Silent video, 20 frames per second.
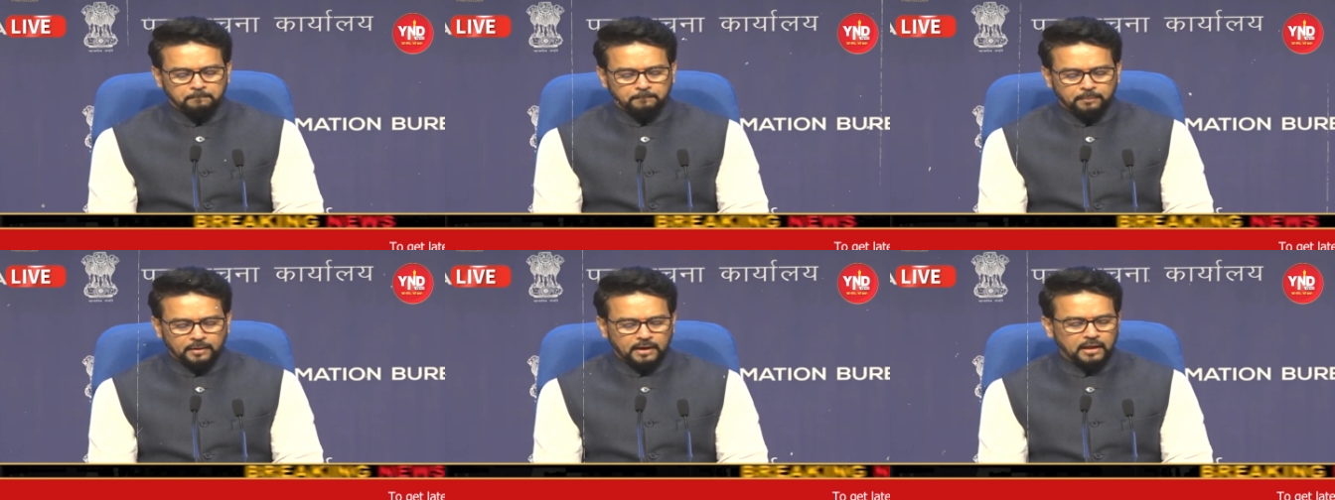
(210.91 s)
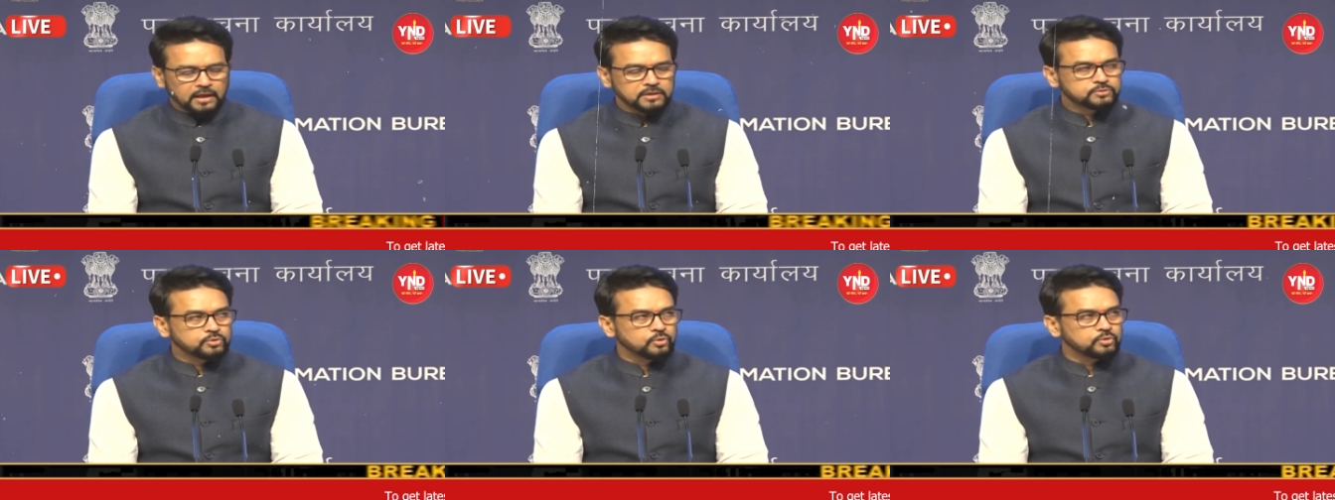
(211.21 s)

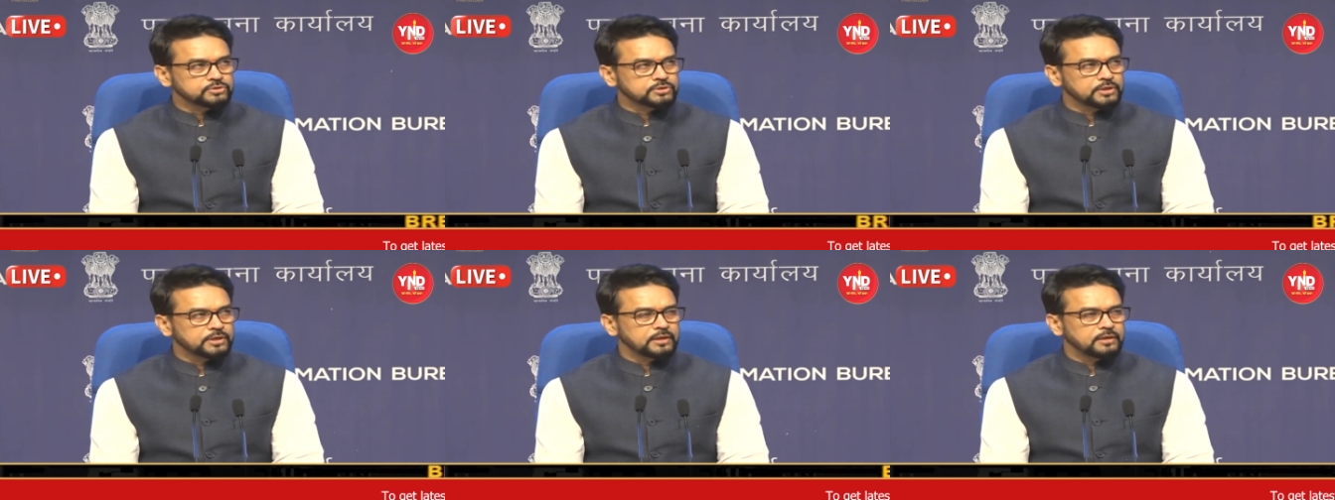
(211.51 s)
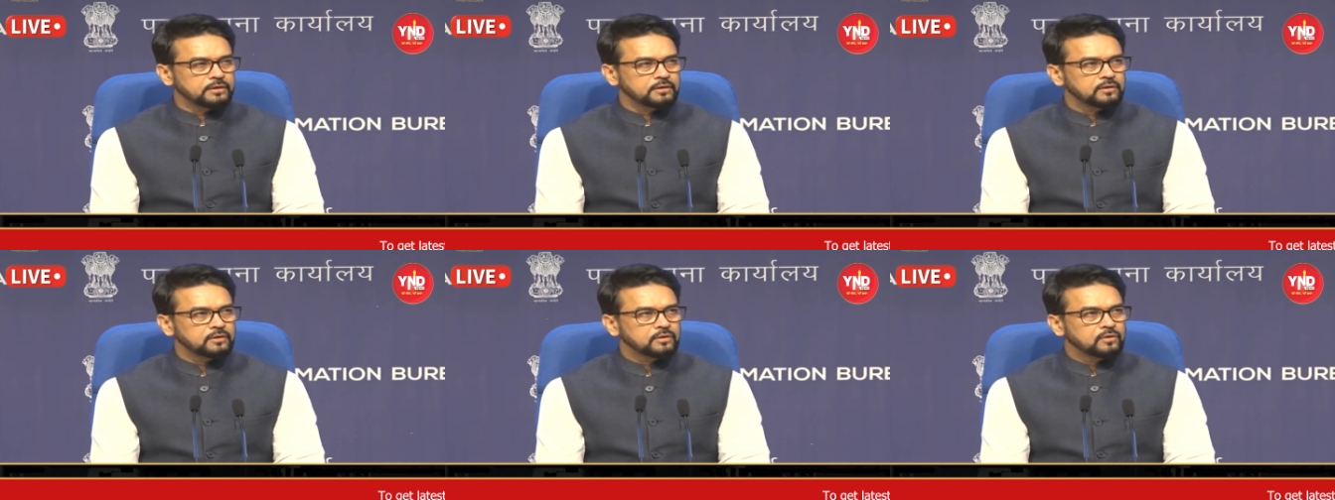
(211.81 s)
बड़ा सोचने
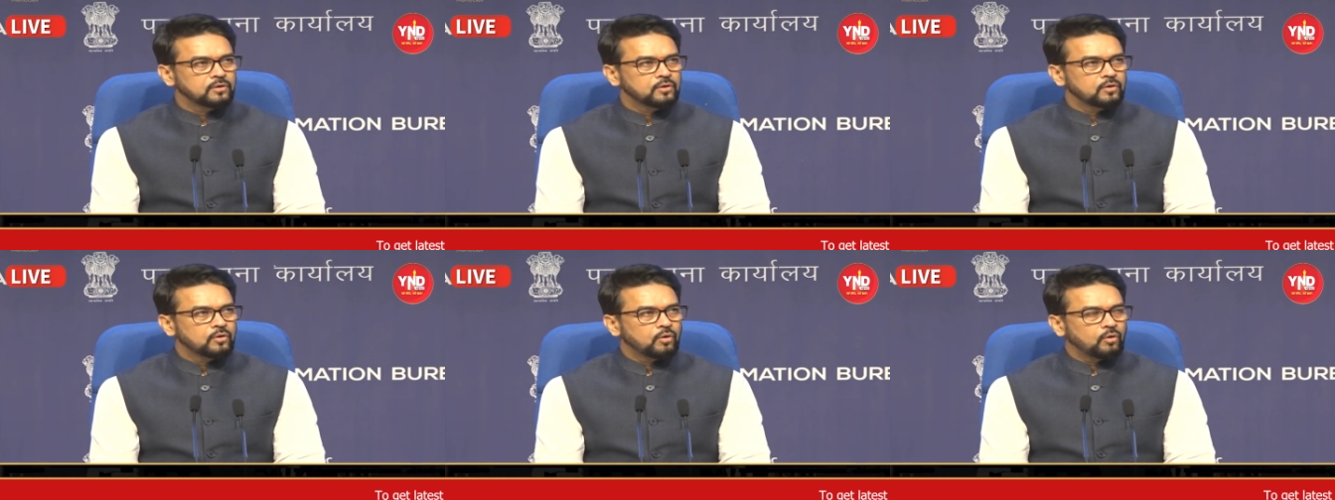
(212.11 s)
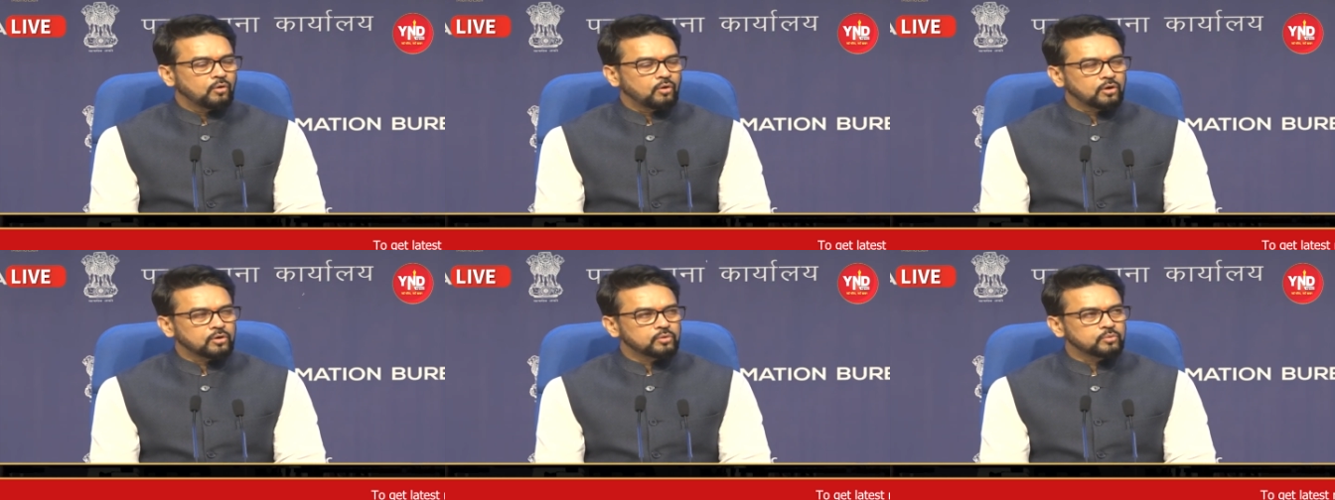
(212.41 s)

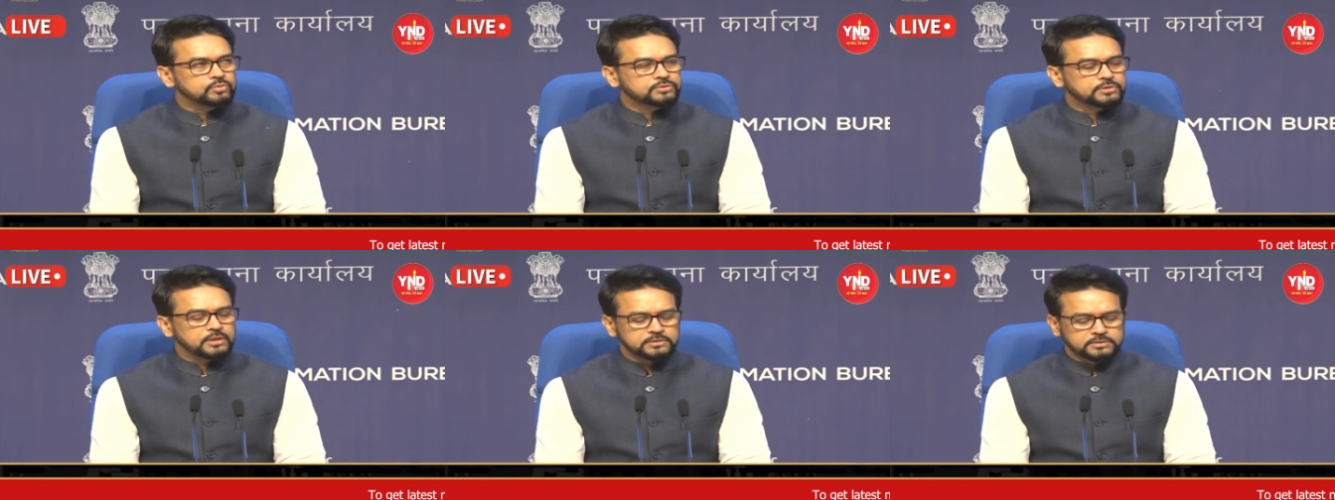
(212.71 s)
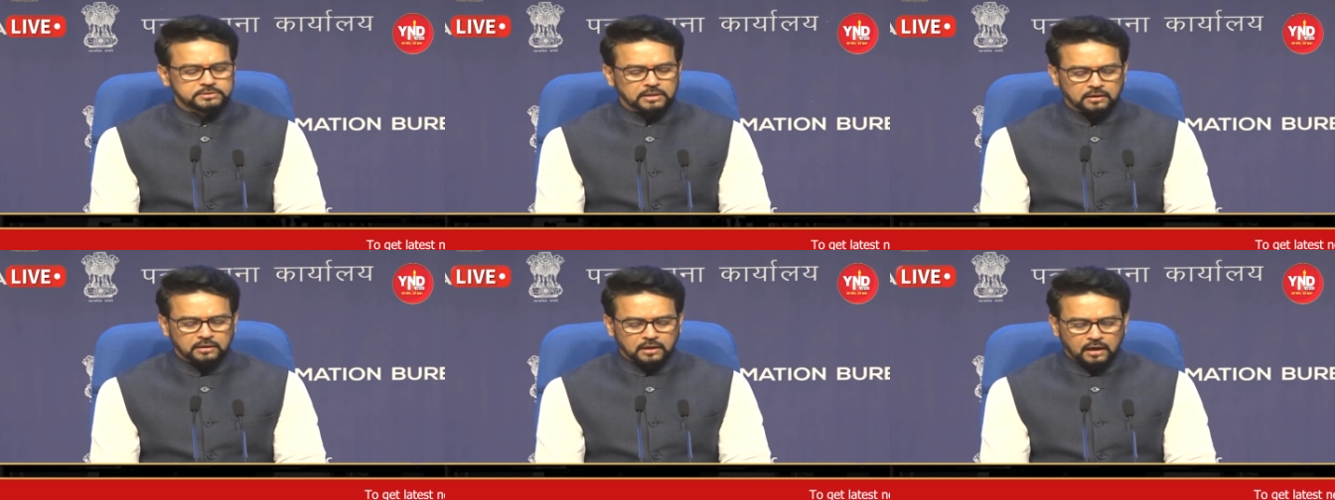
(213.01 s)
और उसे
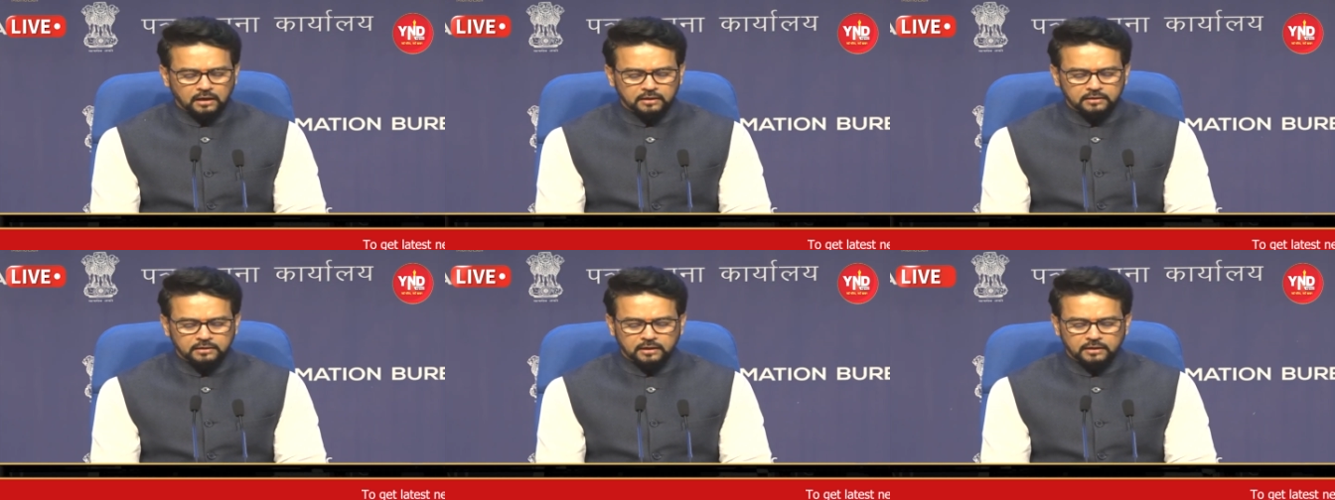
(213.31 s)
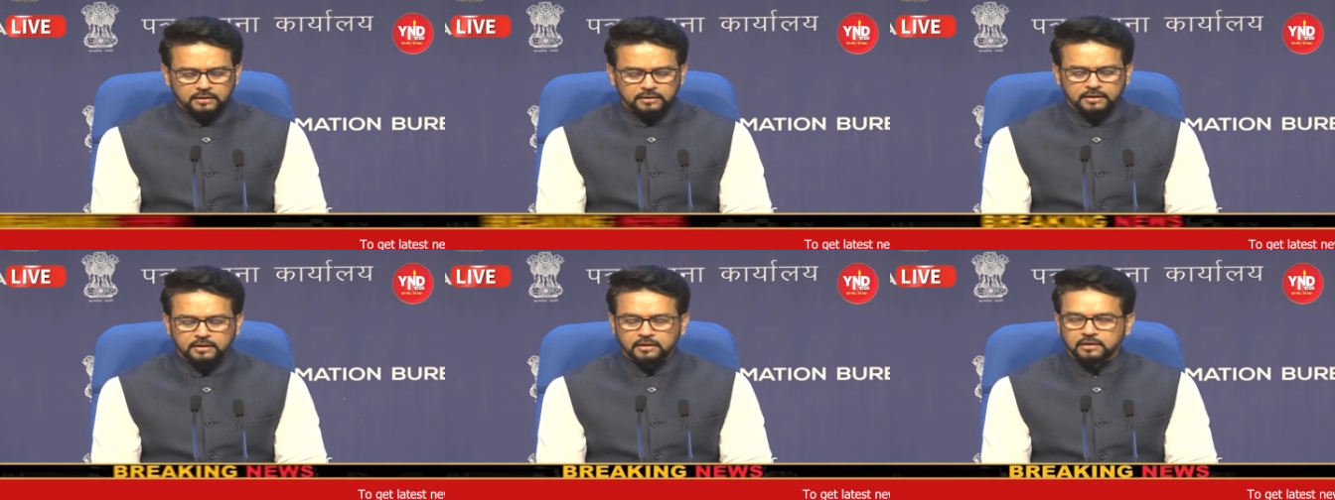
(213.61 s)
साकार
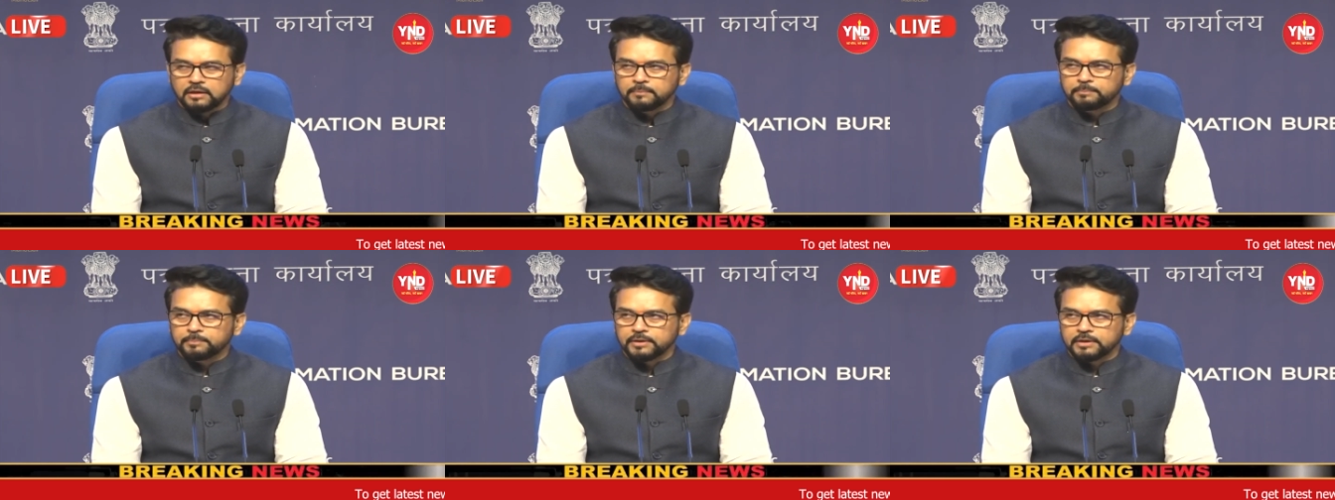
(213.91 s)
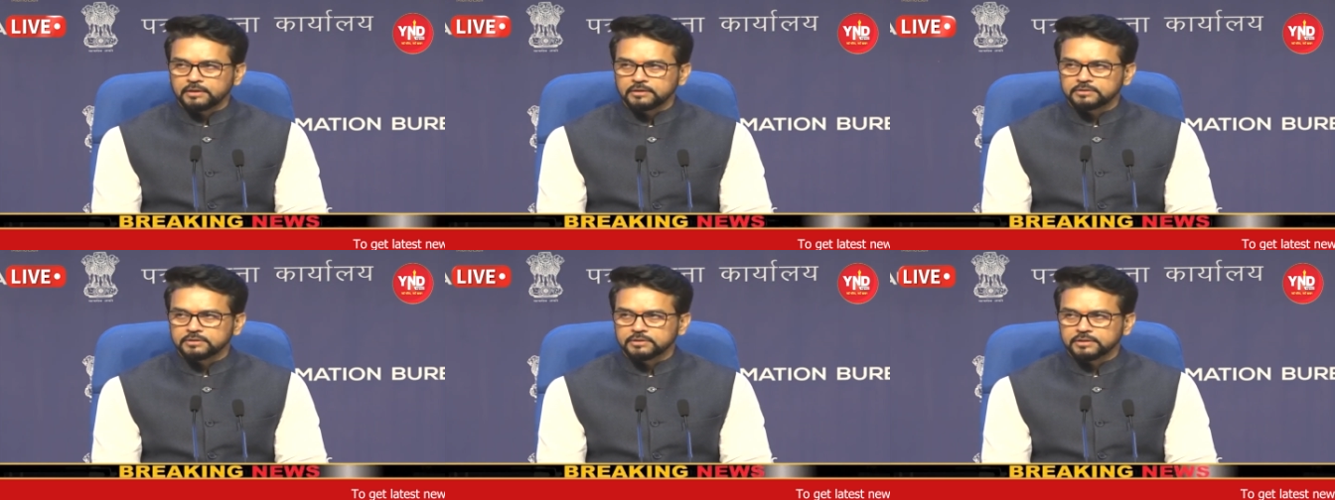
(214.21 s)
करने के लिए
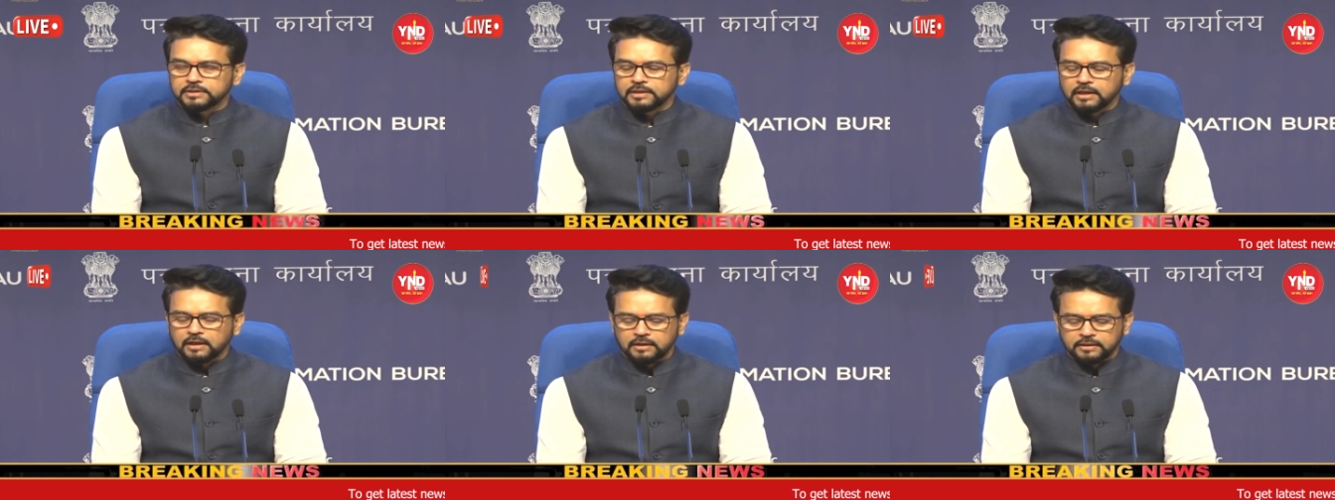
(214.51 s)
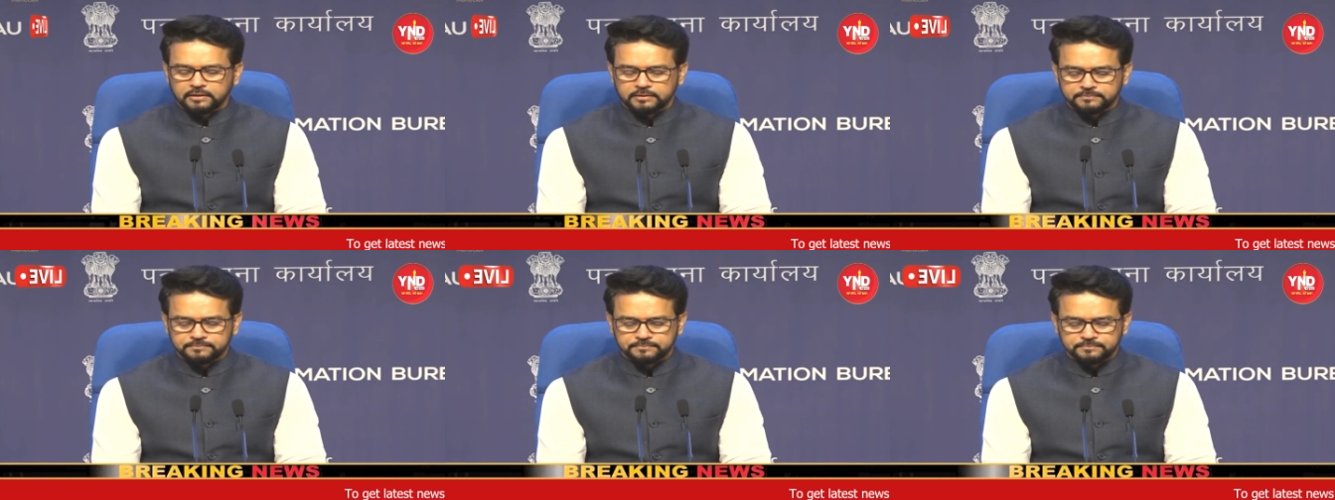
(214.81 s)
प्रेरित किया
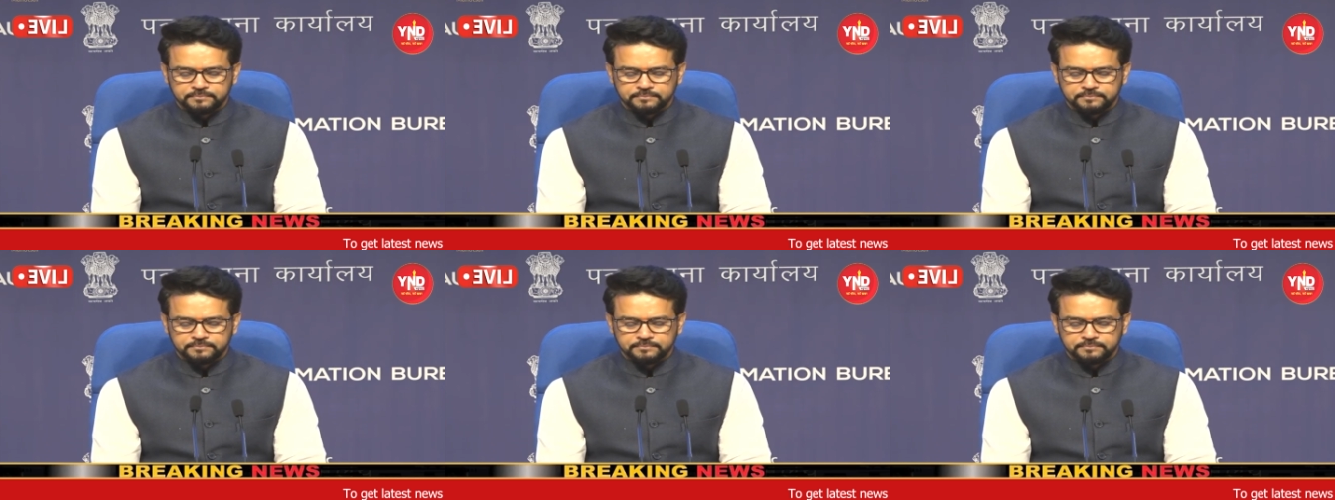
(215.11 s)
है